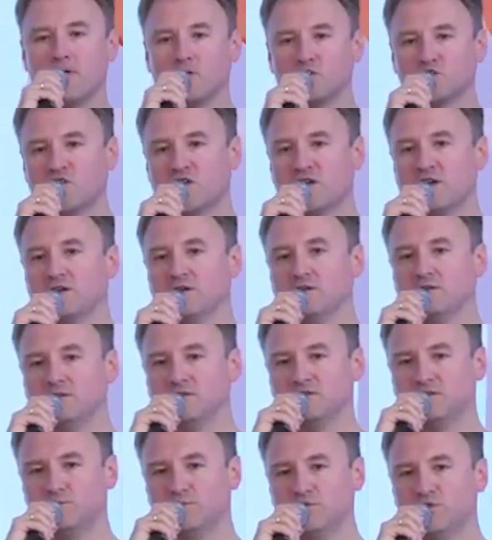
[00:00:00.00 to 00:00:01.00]
można
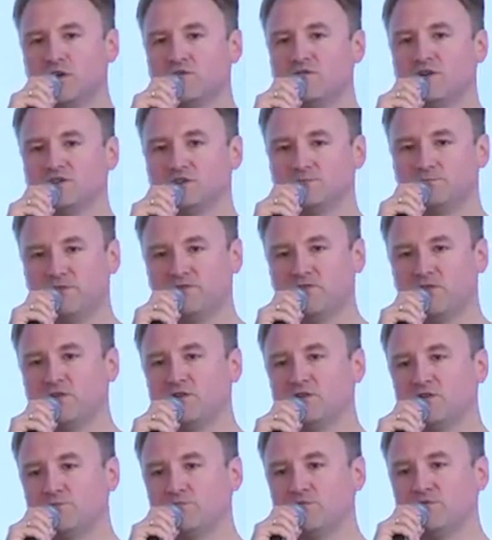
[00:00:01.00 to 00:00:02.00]
zbudować
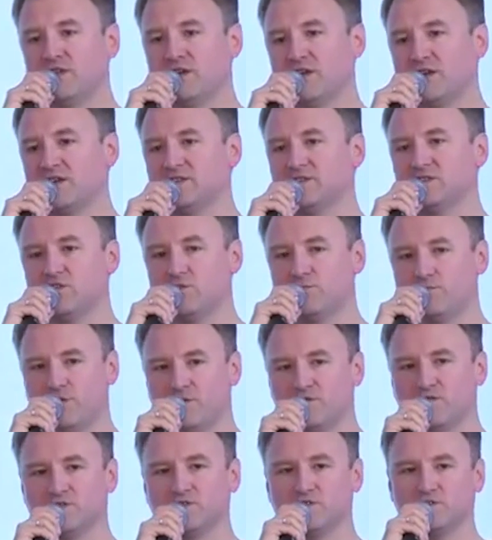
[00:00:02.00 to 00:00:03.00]
pewnego typu narrację,
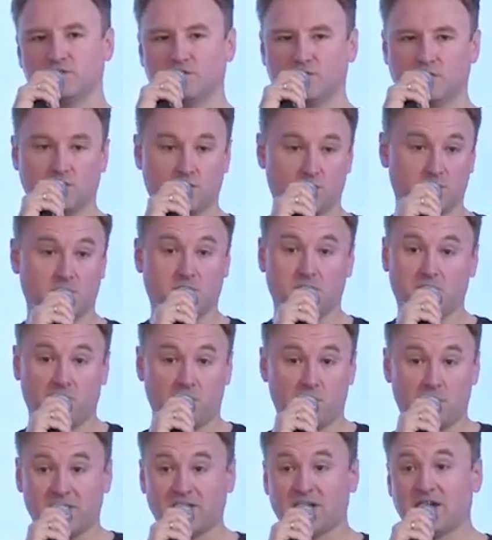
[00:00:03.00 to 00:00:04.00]
opowieść
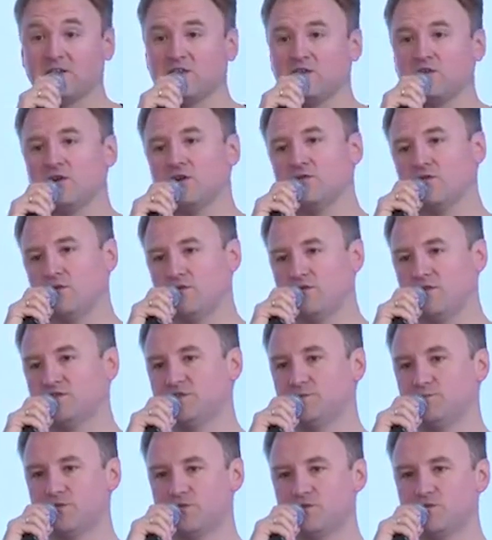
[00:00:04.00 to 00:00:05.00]
marketingową o
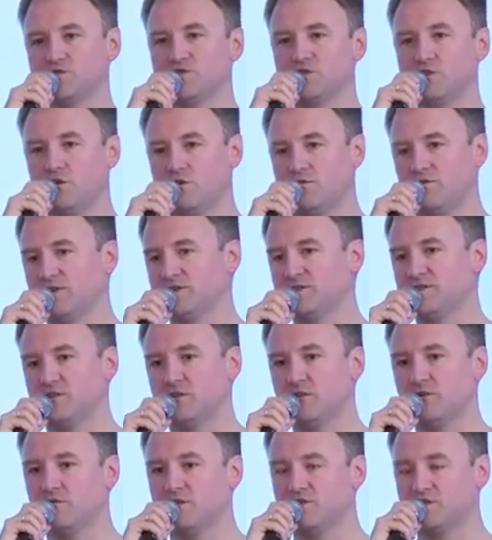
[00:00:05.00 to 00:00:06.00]
waszym produkcie, o was,
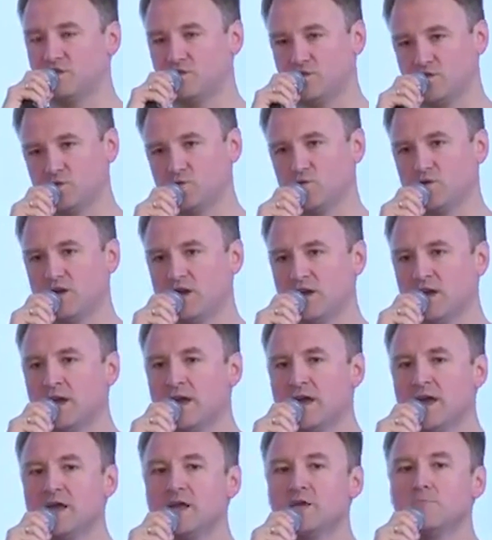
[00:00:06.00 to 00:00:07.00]
o waszych usługach,
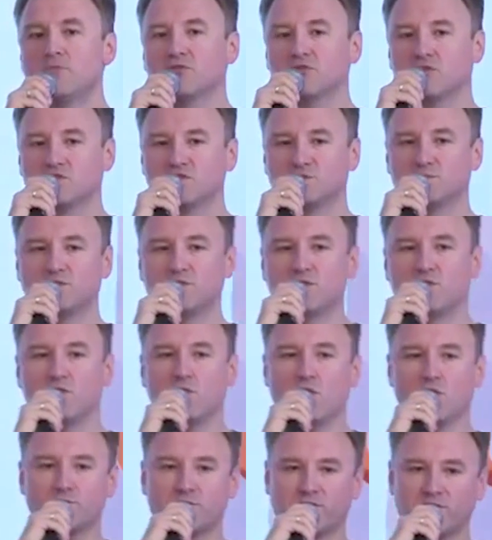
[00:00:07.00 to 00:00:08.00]
po to, żeby ją
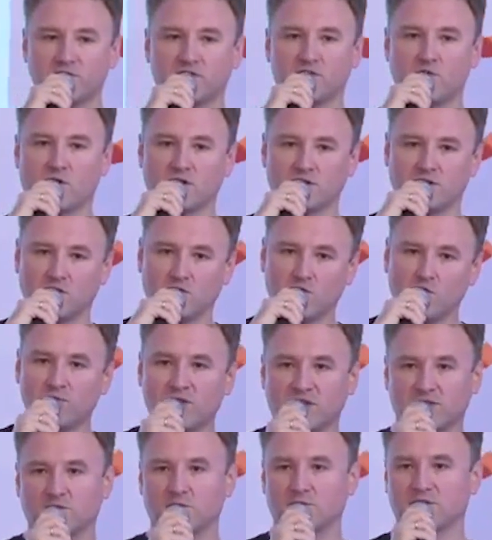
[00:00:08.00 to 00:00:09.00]
odpowiednio ładnie
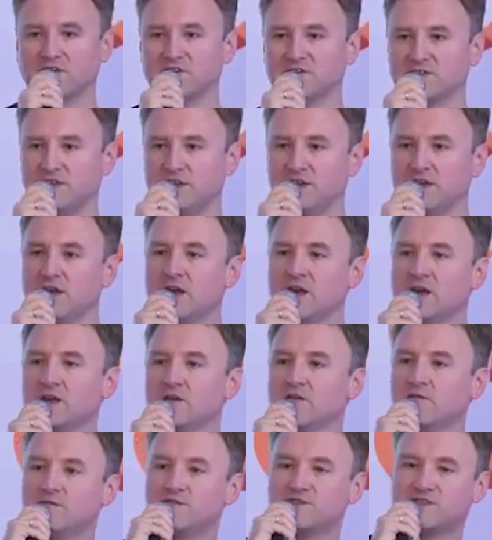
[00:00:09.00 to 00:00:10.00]
ubrać w obrazki
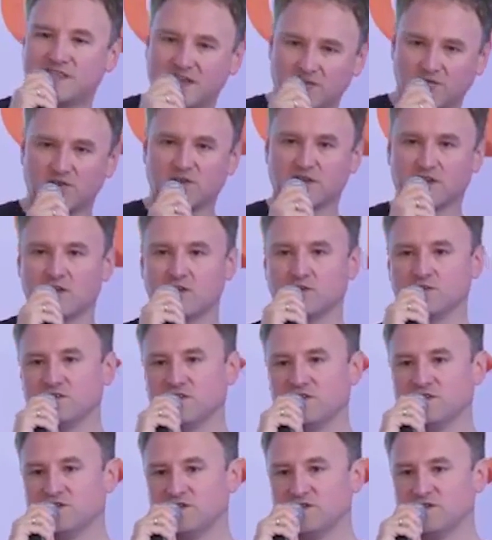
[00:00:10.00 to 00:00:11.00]
wstawić do jakiegoś
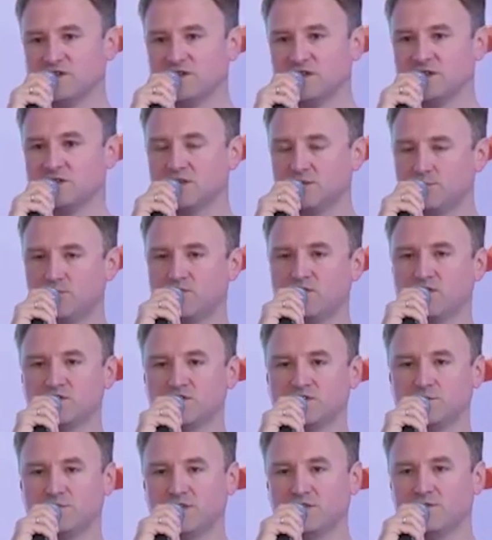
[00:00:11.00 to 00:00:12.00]
narzędzia typu
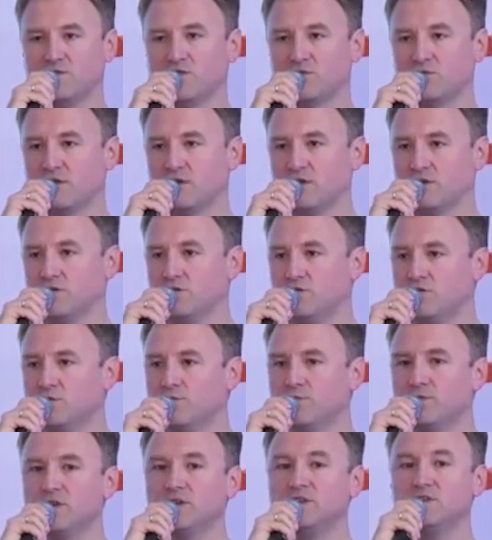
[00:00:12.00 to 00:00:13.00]
właśnie platforma
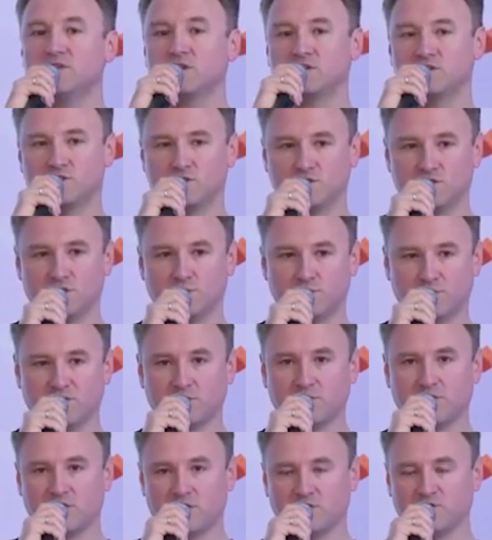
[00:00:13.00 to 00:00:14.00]
YouTube i zacząć to
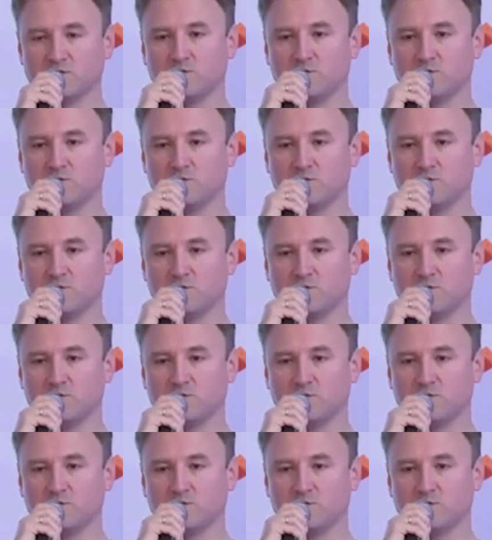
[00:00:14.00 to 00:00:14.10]
potem na